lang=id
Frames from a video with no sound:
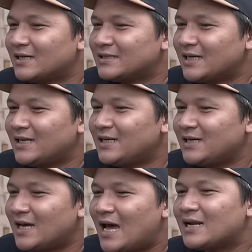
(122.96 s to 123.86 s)

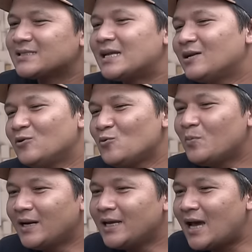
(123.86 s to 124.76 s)
Jadi alasan lu
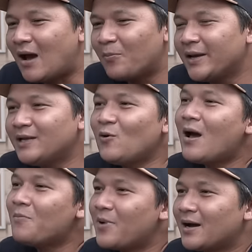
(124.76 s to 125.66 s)
beli HP ini tuh
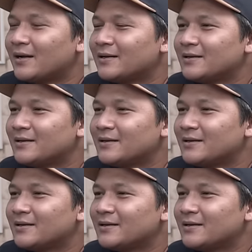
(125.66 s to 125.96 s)
apa?